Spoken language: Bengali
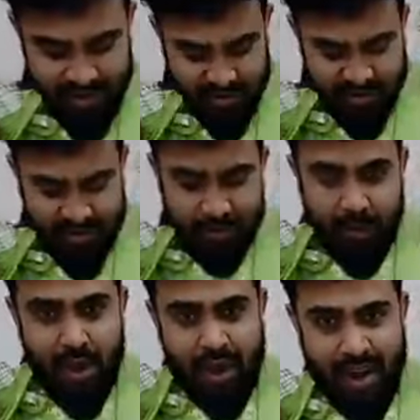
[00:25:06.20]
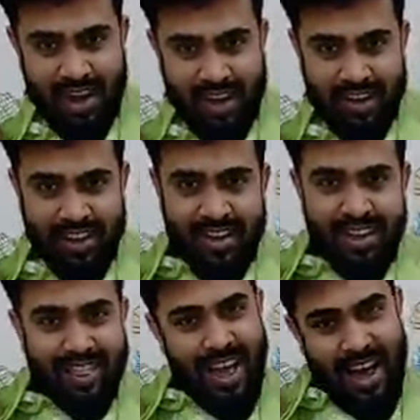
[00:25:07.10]
ড্রেস রিসিভ করা
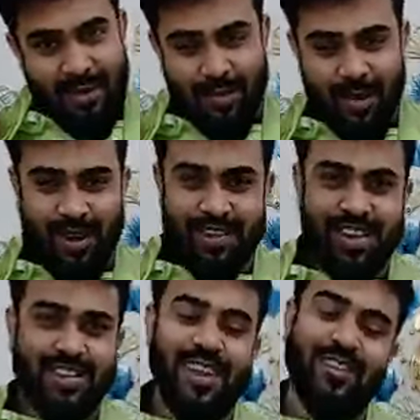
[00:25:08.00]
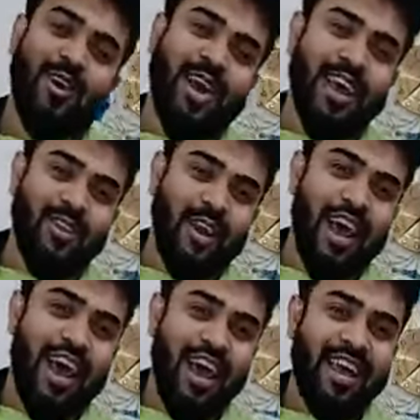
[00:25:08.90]
তারপরে ড্রেসটা জড়ায়া
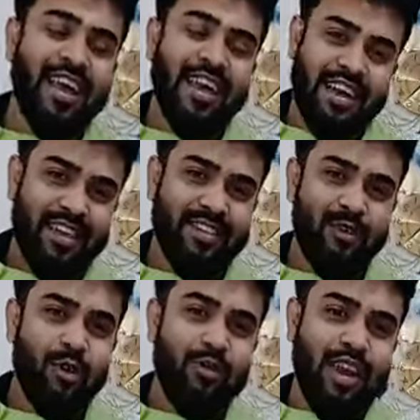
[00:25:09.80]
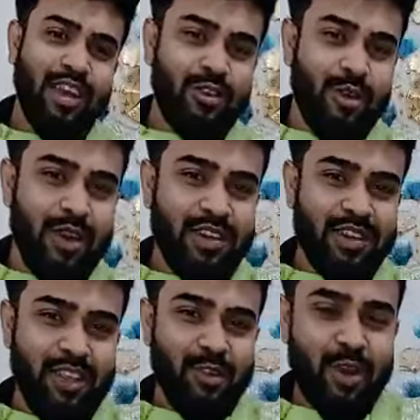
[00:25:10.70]
ধইরা ঠিক আছে কোল বালিশ টোল বালিশ
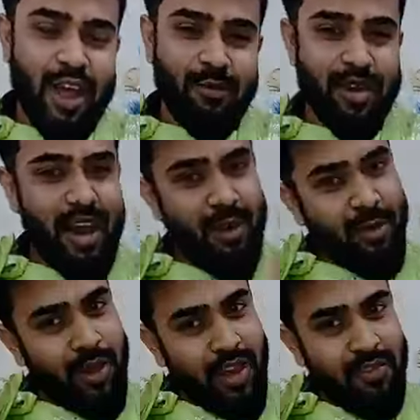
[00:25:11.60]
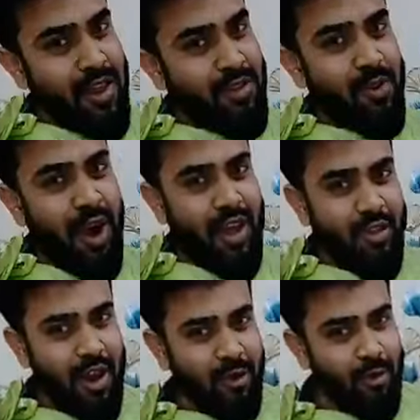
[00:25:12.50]
কিচ্ছু লাগবে না এখন থেকে ড্রেস জড়ায়
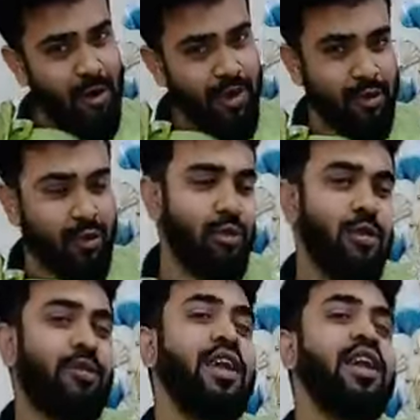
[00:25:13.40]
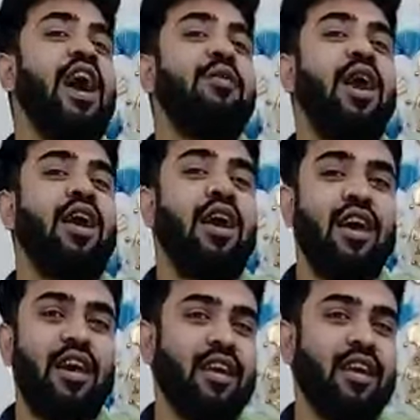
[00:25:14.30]
ধরে ঘুমাবেন শুধু বলবেন এটা আমার